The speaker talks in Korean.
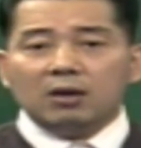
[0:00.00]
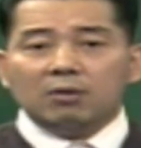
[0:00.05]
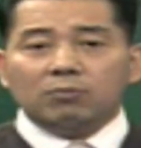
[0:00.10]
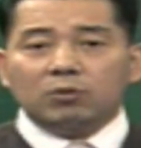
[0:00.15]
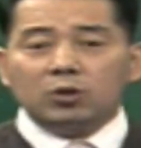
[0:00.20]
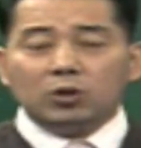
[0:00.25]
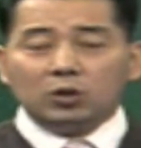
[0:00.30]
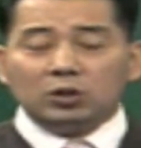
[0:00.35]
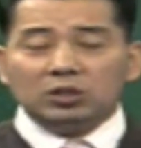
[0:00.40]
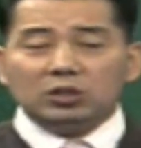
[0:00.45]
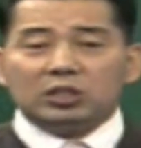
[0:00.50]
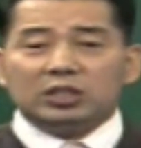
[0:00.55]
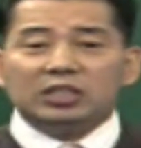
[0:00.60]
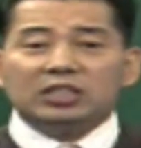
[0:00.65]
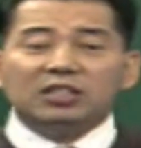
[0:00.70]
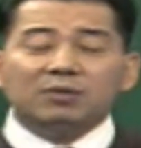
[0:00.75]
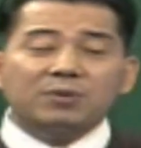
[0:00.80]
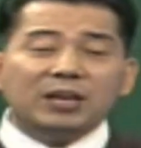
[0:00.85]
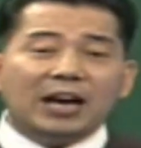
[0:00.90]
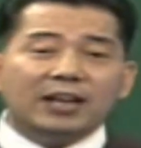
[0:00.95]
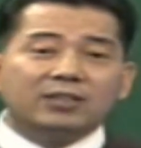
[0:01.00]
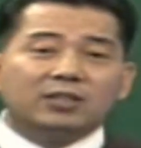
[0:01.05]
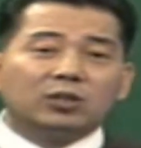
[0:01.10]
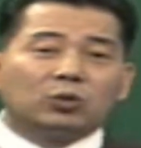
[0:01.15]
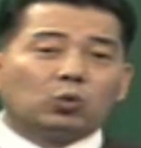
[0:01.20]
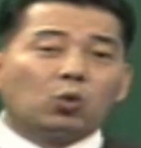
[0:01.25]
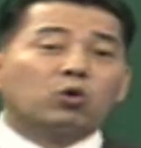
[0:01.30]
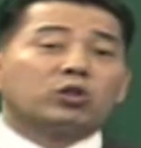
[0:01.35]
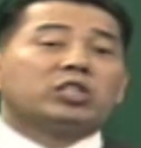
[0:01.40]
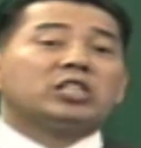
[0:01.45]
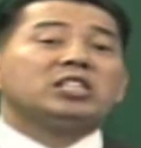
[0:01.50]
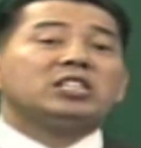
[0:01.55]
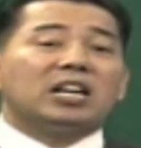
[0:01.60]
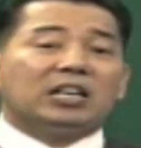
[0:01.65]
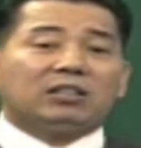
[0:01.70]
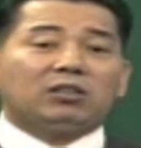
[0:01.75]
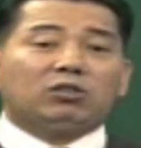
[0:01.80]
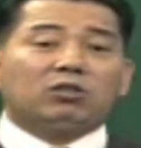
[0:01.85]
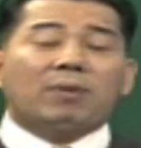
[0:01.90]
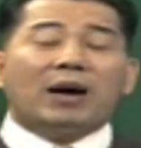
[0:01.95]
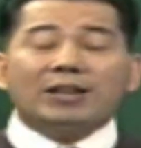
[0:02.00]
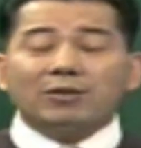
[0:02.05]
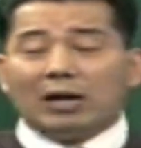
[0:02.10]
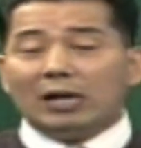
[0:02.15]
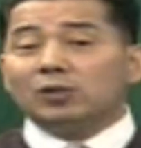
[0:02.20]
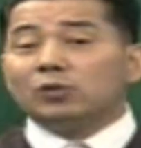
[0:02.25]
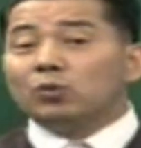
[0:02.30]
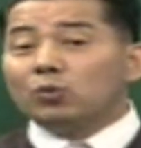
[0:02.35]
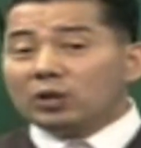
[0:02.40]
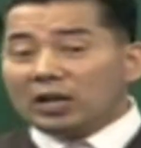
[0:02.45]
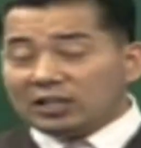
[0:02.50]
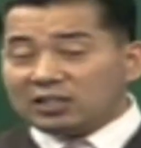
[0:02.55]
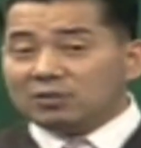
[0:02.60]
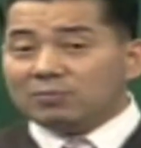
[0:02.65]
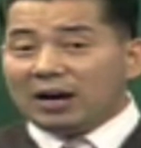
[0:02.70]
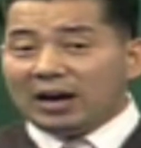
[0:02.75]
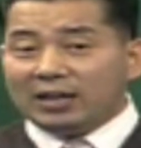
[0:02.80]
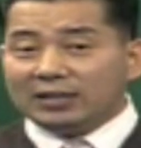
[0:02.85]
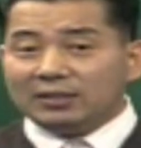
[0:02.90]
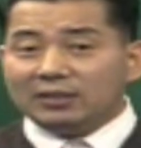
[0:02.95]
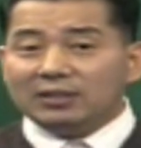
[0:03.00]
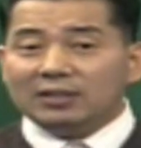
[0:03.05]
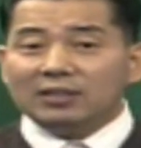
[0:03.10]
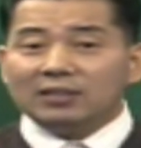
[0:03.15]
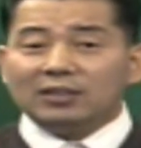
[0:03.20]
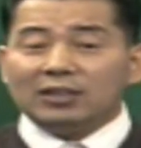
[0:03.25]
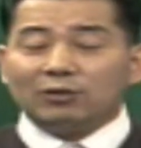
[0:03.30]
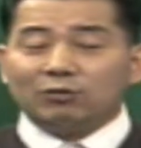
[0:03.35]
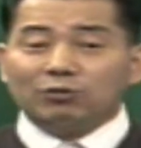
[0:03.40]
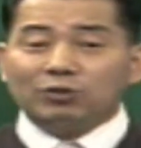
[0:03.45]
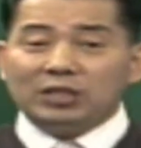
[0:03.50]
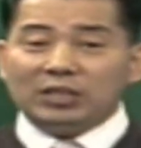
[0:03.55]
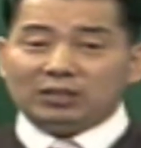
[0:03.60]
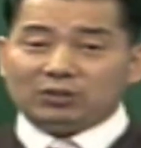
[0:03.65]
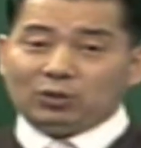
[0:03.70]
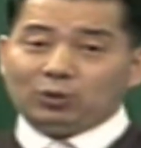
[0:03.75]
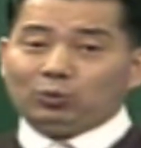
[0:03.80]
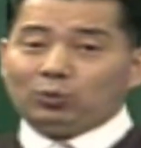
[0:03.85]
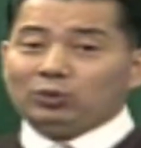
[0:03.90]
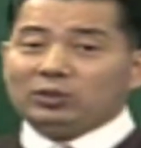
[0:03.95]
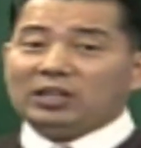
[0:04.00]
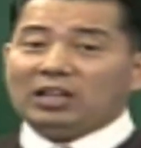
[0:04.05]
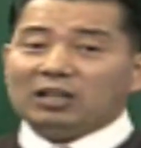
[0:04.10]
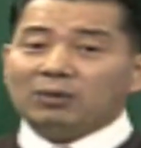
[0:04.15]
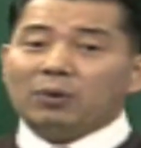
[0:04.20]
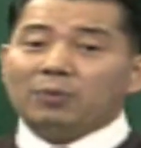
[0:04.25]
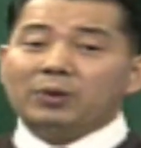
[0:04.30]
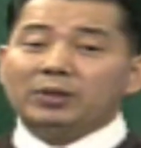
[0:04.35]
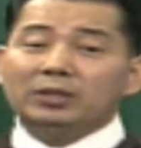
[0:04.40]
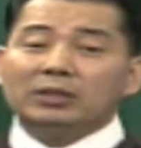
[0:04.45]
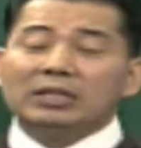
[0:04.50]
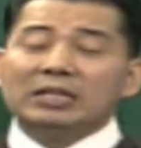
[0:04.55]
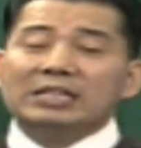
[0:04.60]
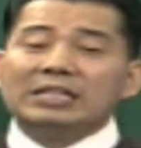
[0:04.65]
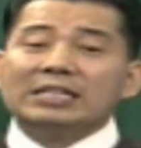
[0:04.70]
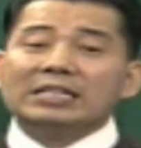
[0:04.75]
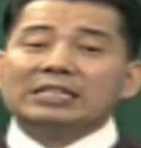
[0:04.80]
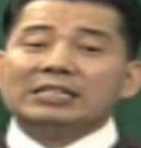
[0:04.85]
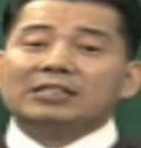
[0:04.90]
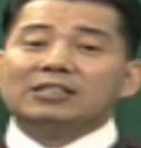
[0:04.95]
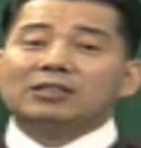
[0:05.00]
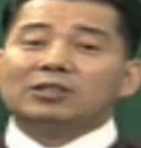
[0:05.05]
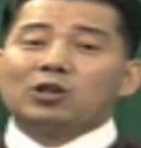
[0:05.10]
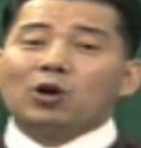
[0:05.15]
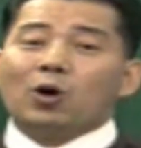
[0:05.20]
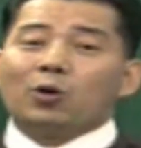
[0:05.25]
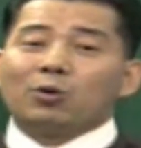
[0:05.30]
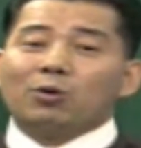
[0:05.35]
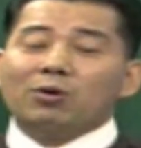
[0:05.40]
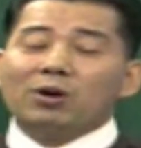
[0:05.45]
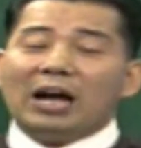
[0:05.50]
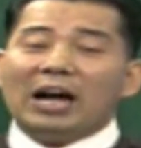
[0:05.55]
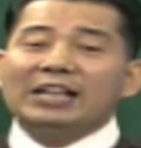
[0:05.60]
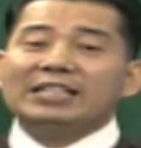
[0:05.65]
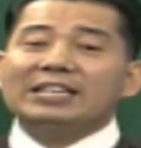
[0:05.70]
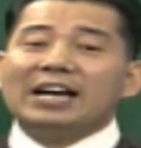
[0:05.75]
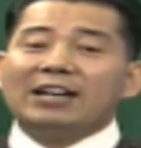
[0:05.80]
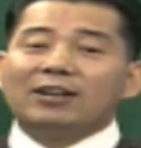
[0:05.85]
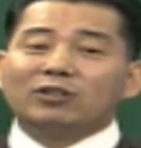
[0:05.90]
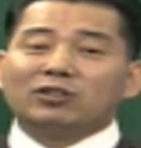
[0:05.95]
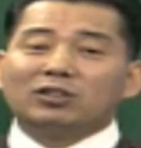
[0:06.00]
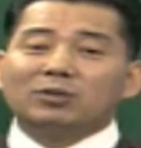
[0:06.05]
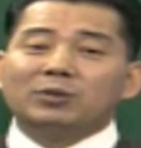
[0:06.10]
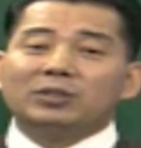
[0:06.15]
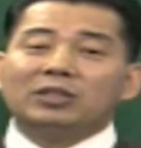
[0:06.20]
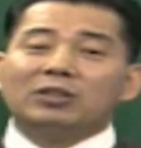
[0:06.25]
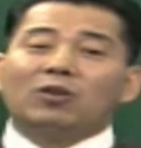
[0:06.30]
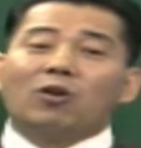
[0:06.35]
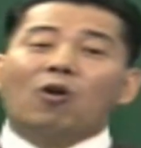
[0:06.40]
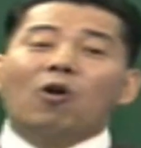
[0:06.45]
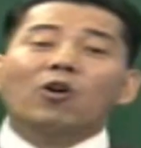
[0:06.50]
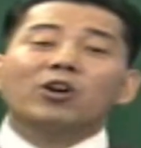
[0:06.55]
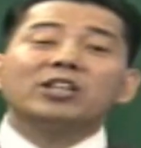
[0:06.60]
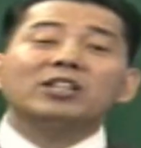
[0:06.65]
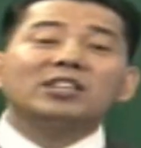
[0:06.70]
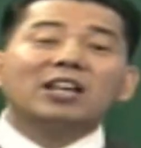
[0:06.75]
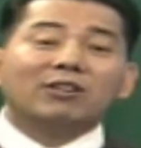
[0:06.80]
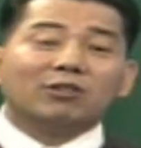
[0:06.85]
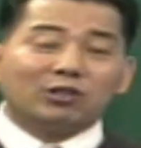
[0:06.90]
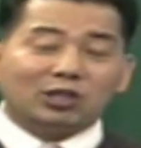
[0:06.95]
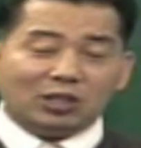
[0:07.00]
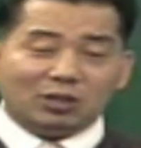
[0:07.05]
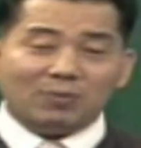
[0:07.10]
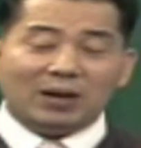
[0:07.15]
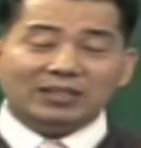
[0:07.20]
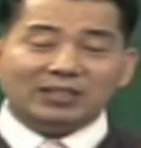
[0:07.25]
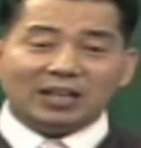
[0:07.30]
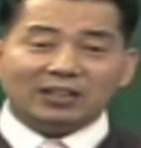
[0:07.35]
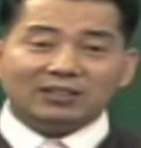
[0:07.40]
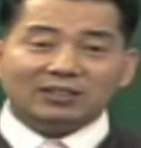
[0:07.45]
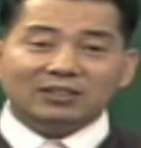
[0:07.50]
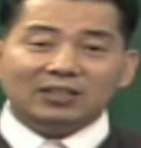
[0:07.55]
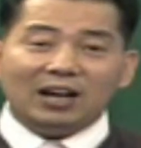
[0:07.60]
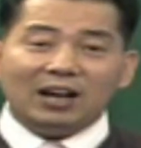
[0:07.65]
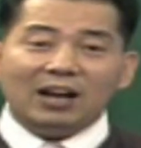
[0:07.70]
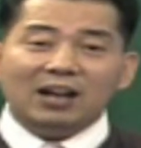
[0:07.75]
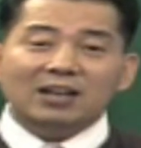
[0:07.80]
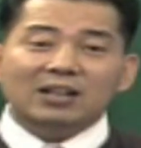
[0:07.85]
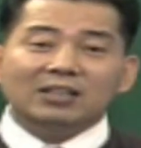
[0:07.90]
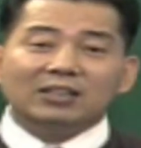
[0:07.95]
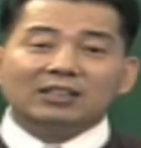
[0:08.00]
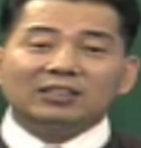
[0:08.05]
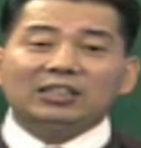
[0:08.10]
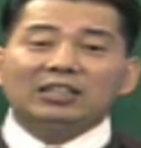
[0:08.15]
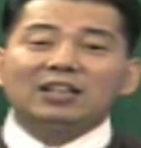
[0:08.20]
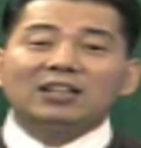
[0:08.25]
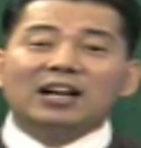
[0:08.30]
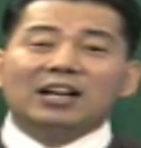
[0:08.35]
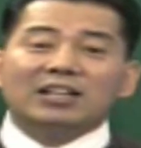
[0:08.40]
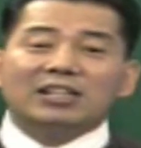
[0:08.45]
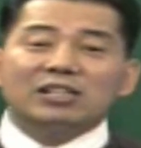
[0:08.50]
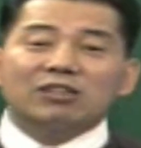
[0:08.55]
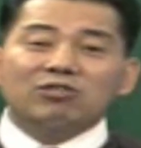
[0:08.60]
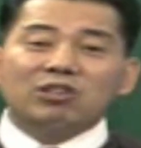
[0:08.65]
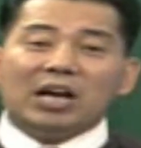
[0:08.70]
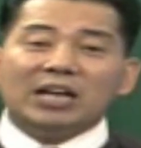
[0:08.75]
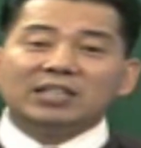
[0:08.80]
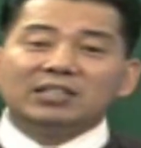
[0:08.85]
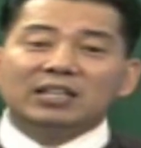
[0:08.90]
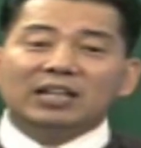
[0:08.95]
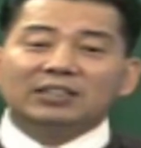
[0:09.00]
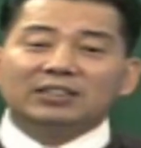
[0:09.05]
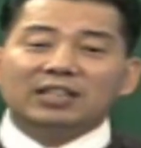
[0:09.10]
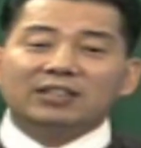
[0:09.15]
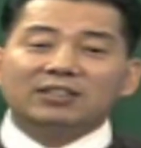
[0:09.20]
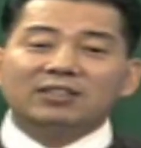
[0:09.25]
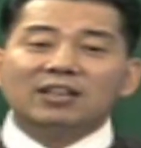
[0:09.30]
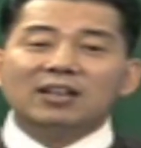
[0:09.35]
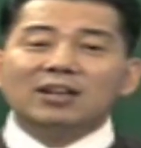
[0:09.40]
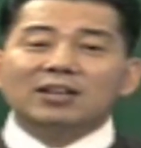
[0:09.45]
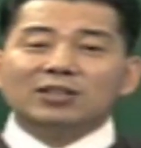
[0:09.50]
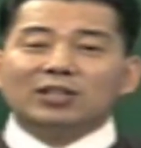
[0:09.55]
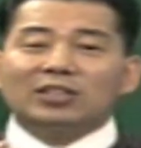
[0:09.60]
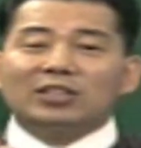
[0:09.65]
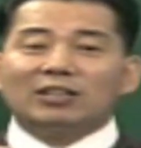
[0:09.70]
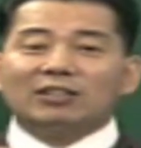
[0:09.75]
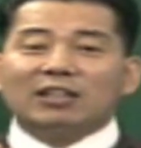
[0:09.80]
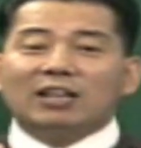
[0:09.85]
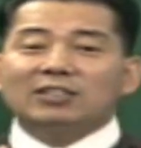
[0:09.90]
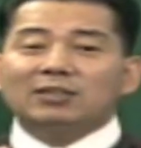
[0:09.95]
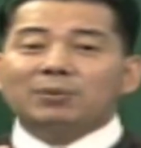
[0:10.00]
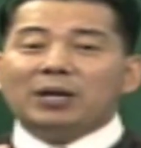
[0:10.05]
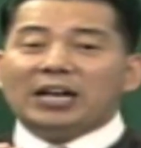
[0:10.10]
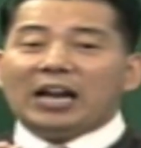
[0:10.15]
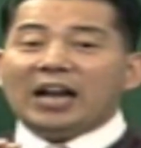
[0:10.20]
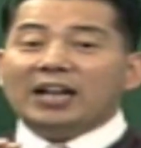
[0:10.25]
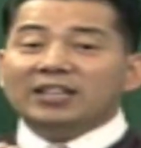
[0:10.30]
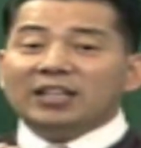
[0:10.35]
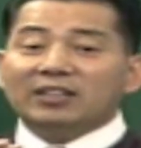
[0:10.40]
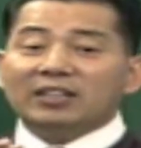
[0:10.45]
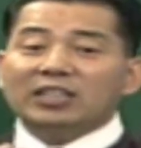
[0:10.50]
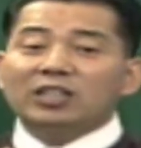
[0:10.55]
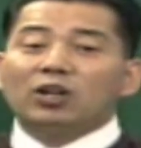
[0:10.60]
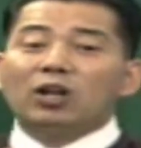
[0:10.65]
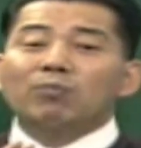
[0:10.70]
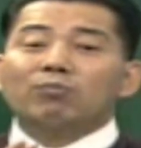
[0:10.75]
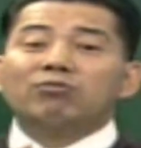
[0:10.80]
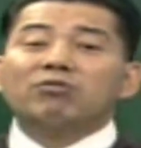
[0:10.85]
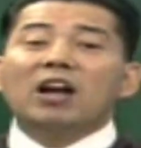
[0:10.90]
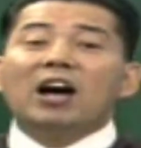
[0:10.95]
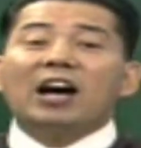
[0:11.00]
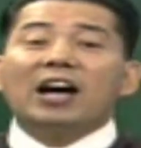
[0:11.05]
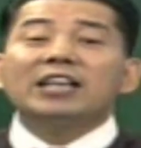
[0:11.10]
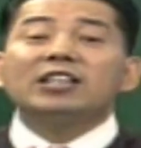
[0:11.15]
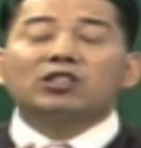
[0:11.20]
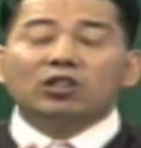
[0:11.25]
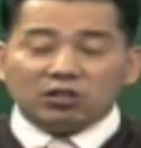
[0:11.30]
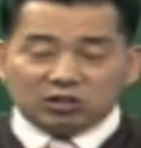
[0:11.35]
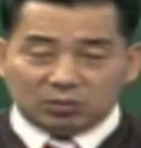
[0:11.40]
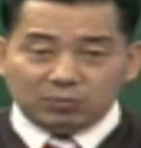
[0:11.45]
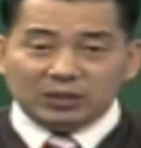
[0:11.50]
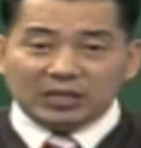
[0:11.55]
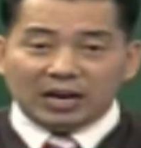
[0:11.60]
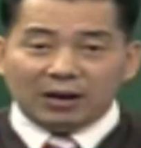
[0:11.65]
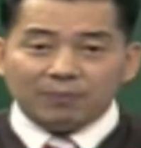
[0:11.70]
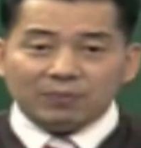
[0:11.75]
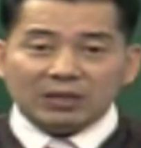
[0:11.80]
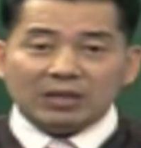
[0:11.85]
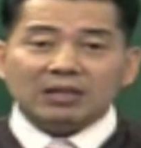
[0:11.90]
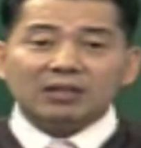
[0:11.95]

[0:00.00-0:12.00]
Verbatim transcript: 물론 지금이야 이제 독신자들도 많이 활동을 하지만, 그래도 우리 전통사상에 보면 그 결혼을 하지 않았으면 어린애로 취급한다든가, 그래서 일가를 이루지 않은 상태는 제대로 대접을 안 한다든가, 이런 문화가 있었습니다.